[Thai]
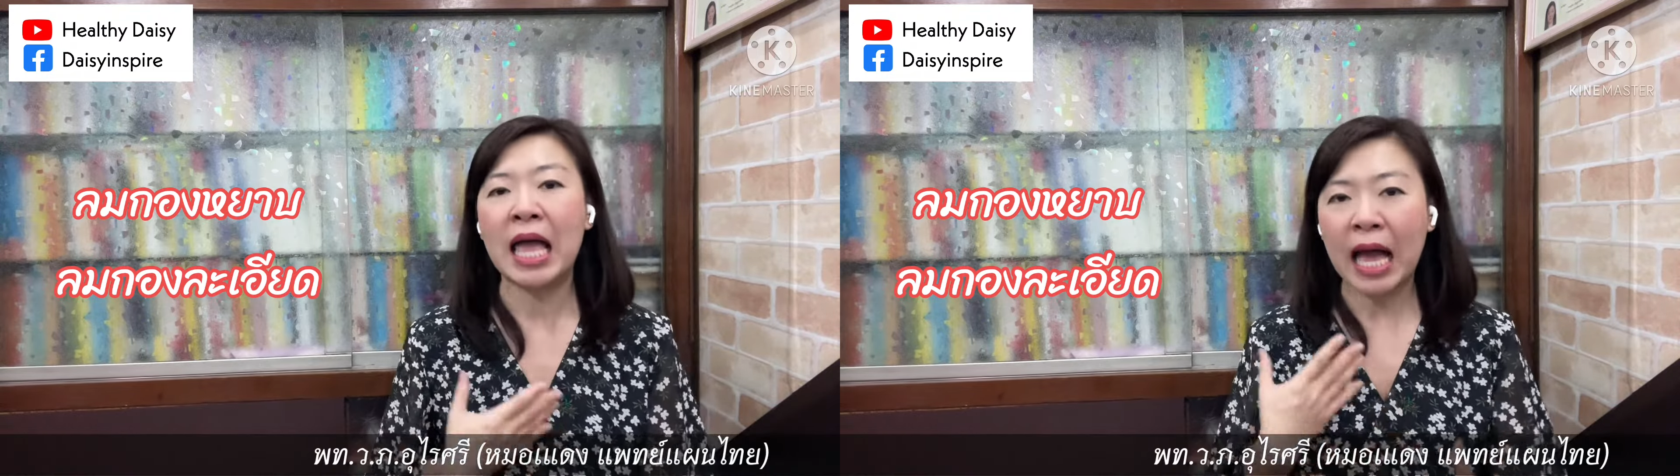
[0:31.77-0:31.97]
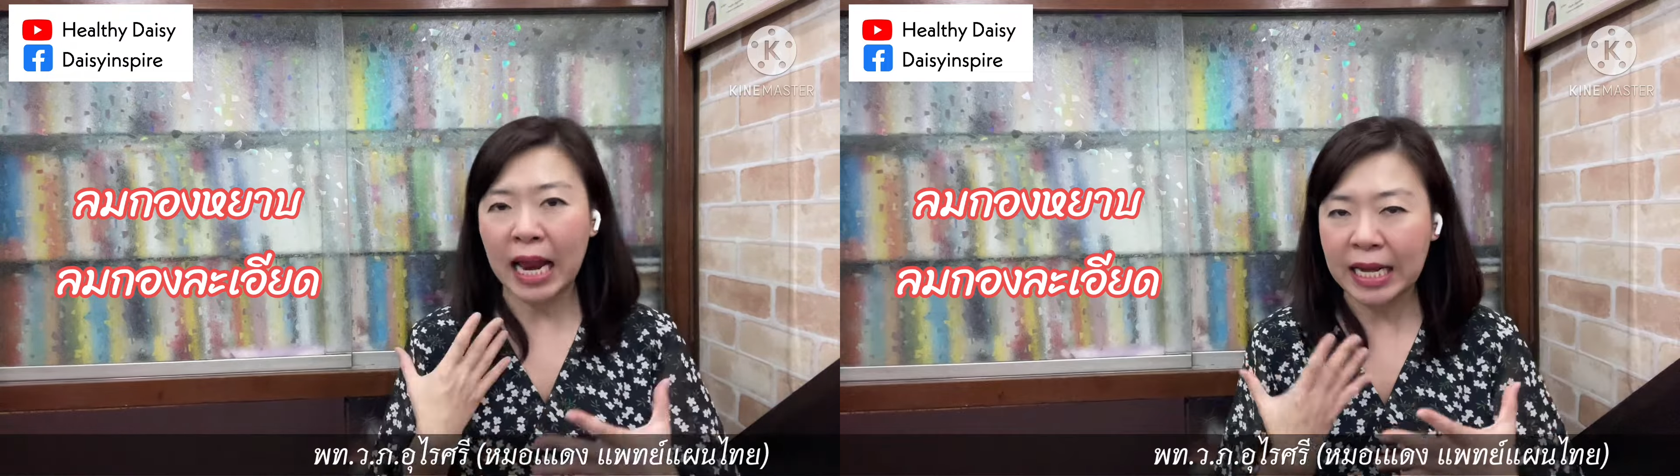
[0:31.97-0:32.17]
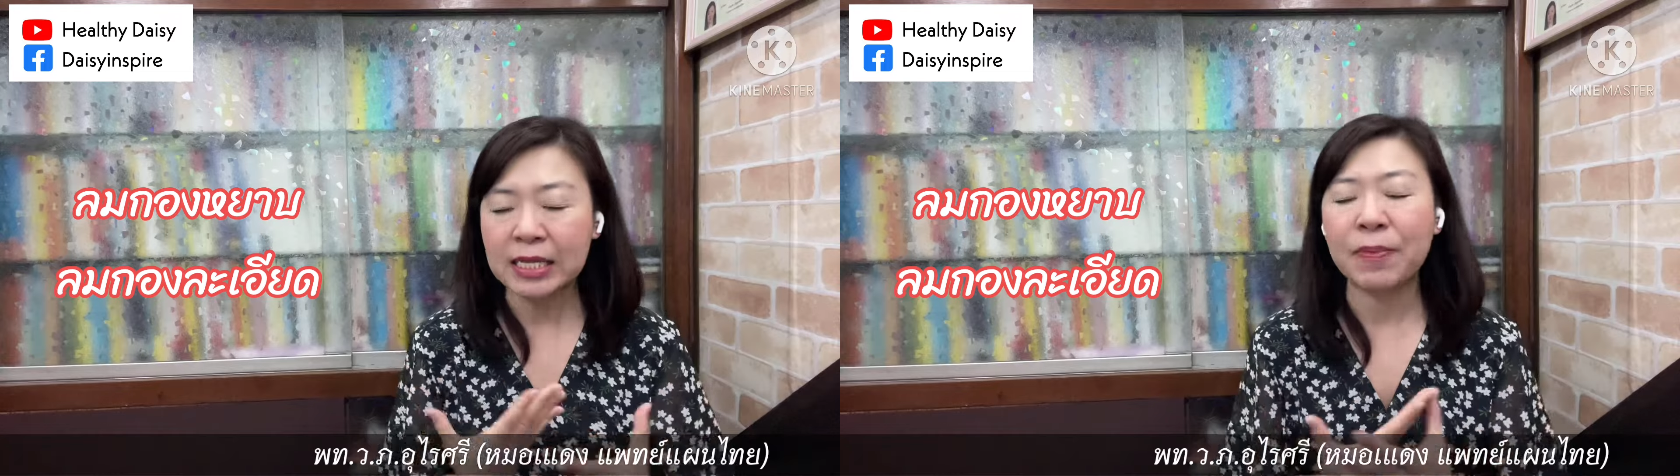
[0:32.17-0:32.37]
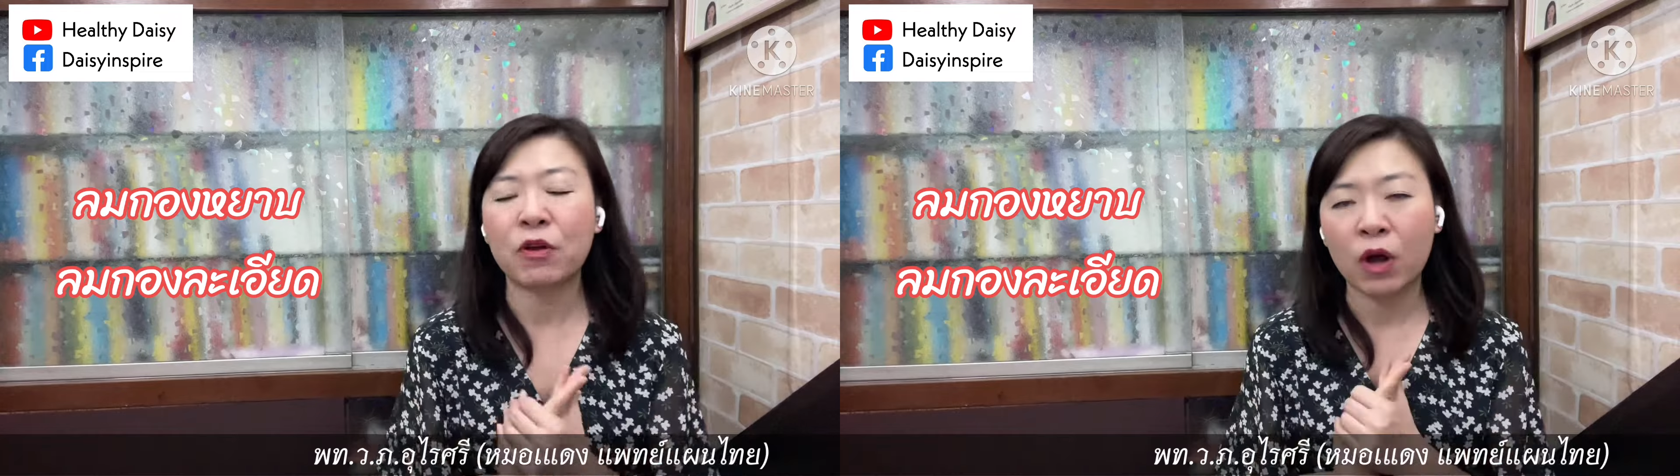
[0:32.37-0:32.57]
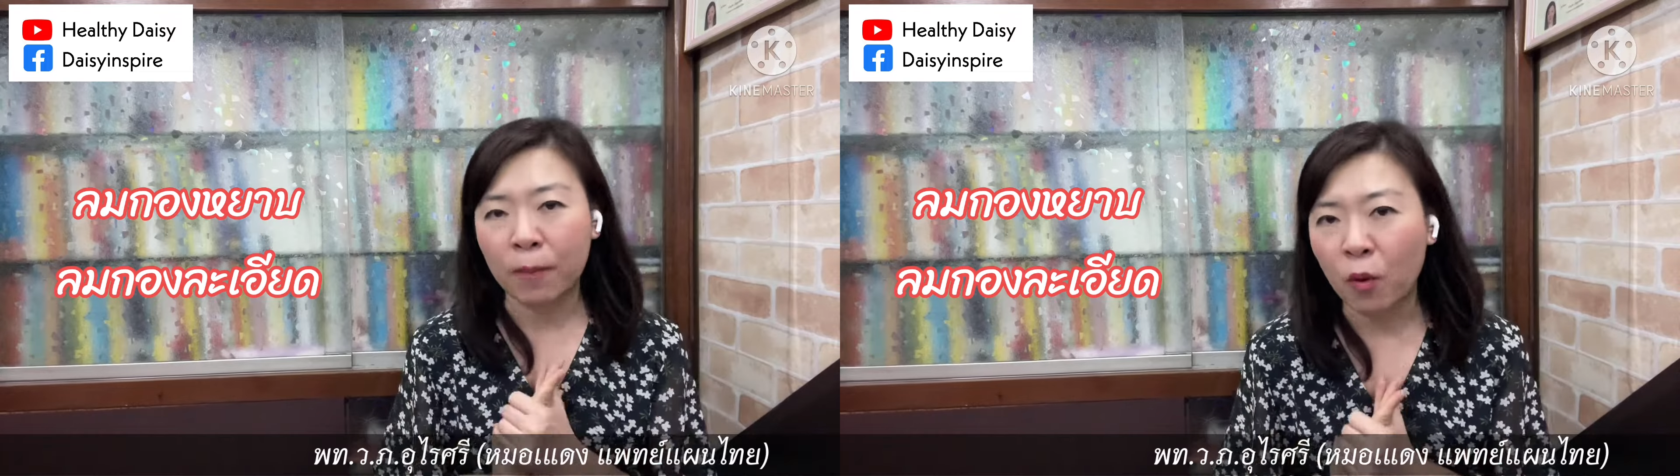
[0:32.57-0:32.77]
อันนี้จะเป็นเกี่
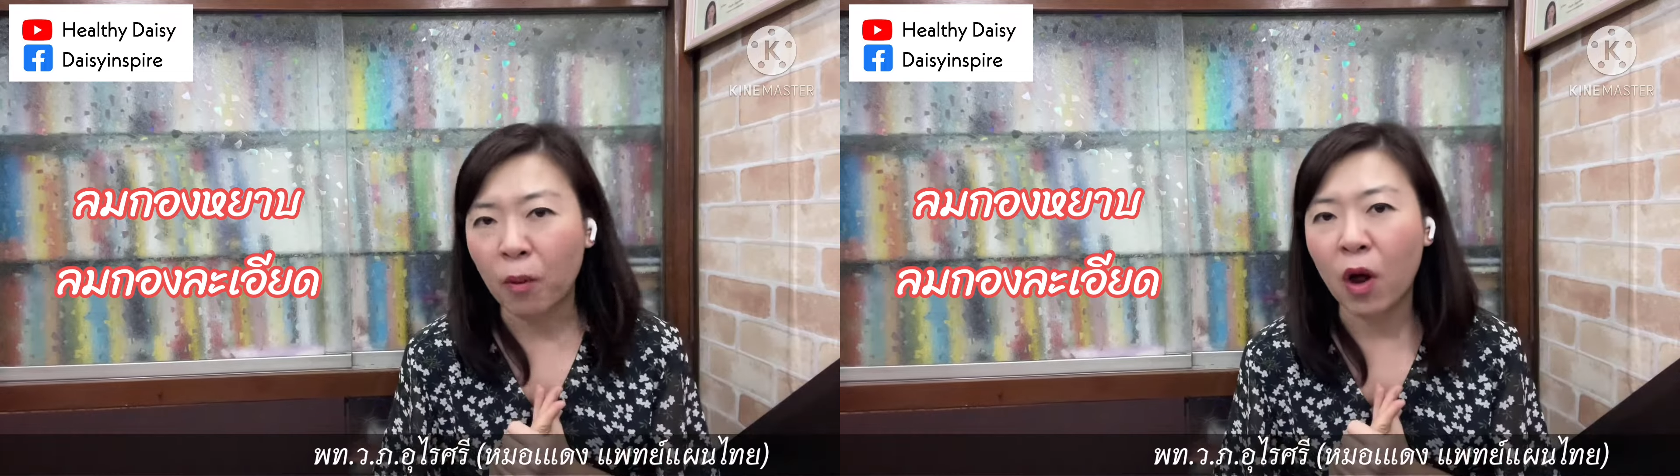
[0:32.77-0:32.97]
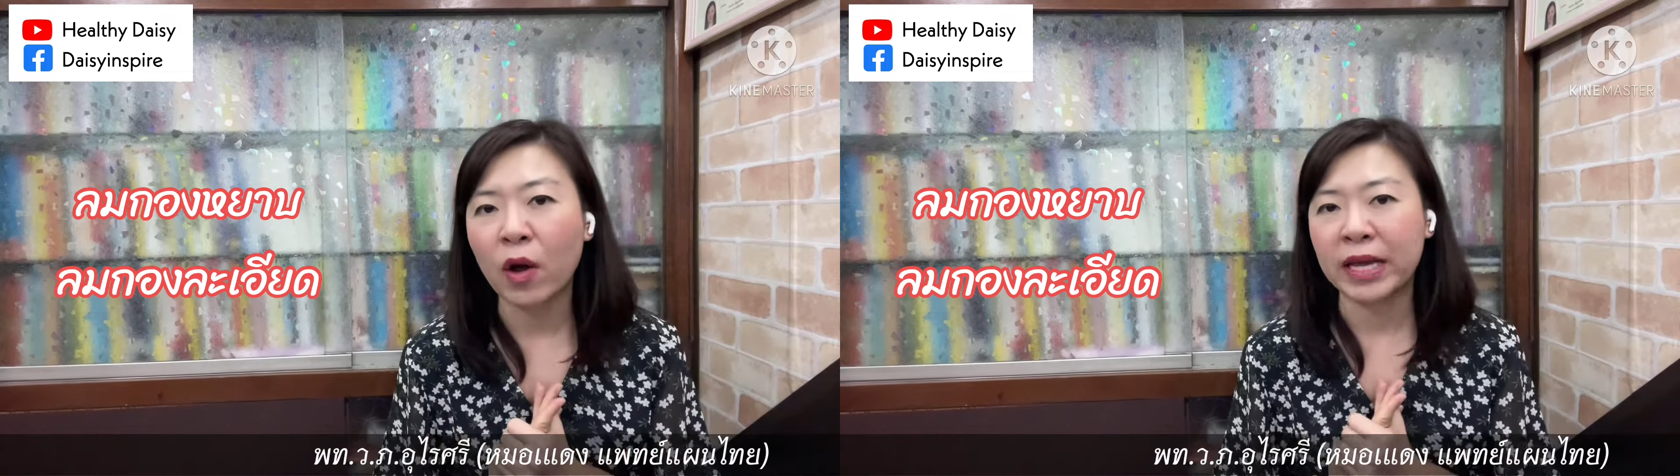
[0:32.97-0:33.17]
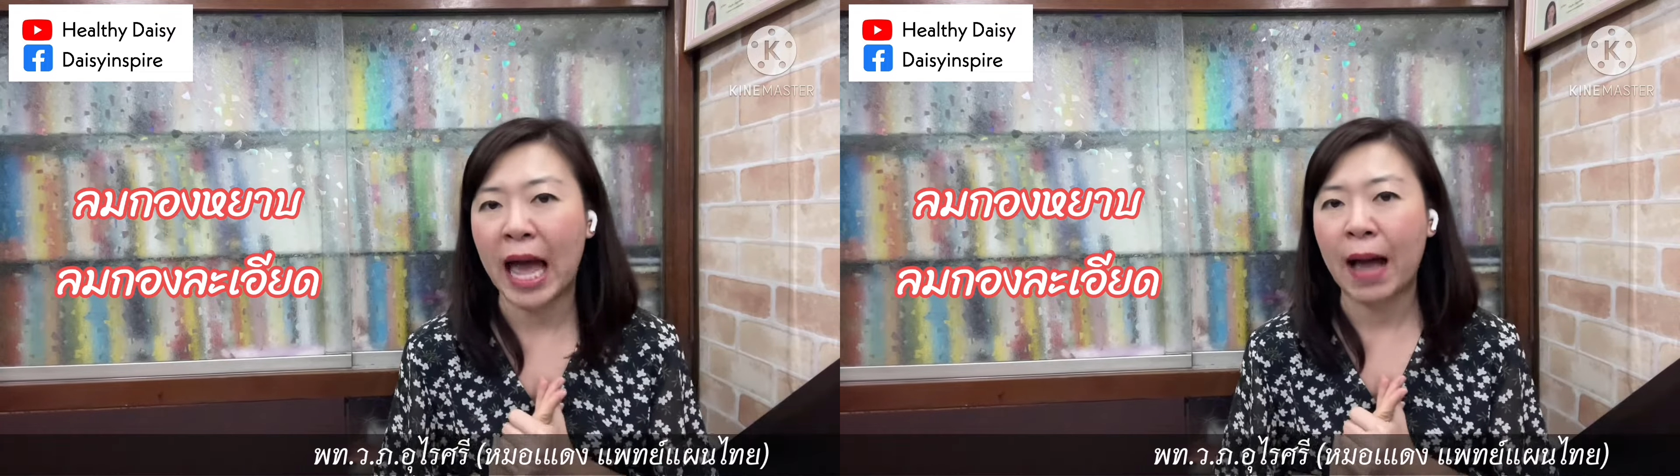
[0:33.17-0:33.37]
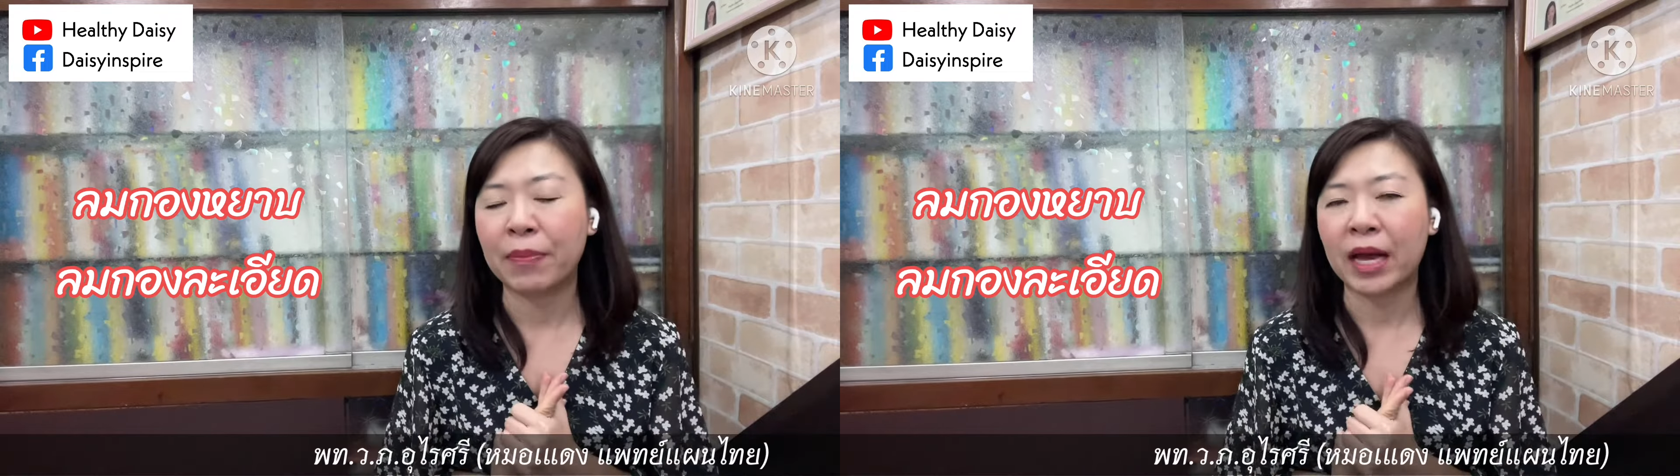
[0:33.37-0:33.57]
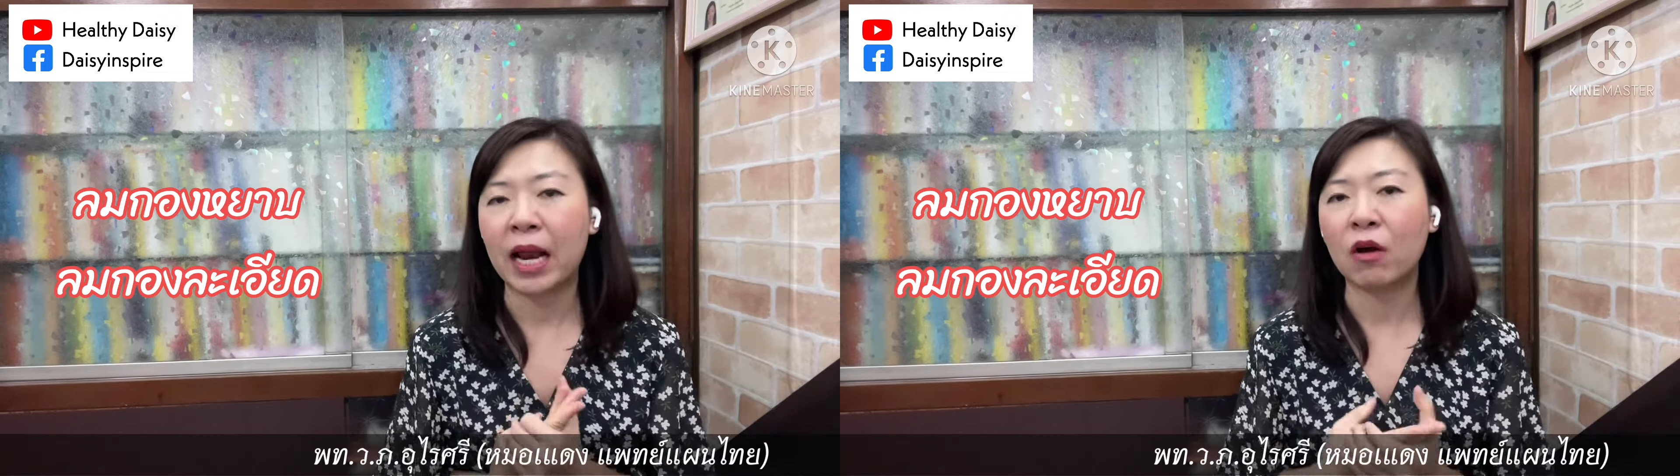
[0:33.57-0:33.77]
ยวกับลมกองหยาบ
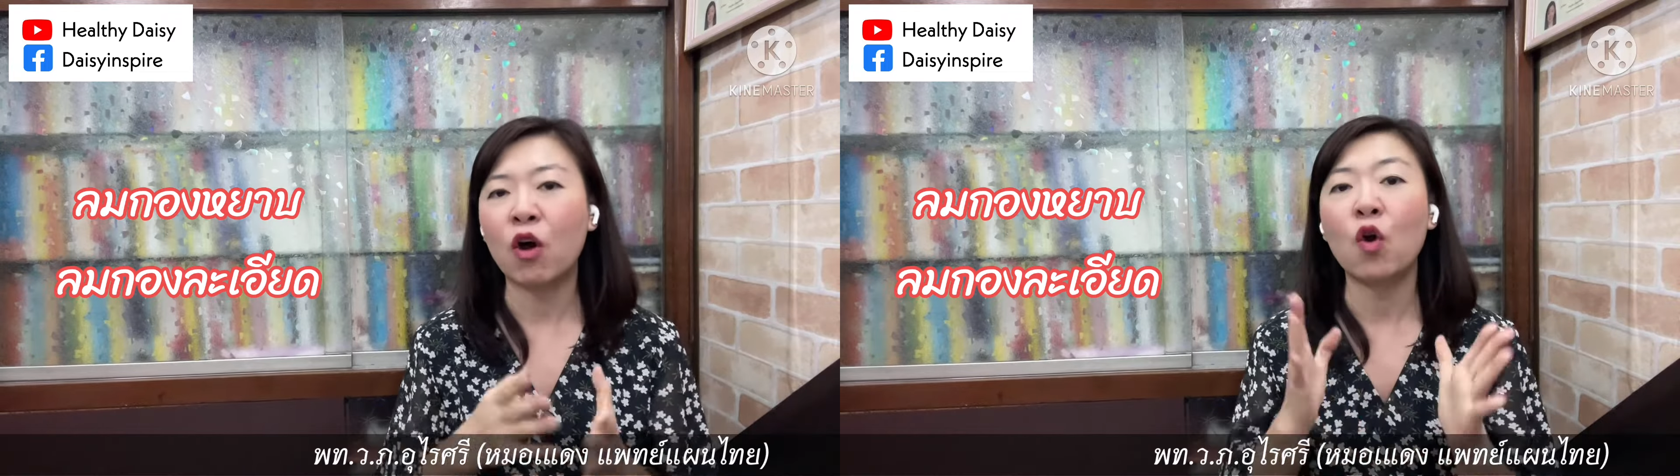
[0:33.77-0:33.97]
นะคะ แล้วก็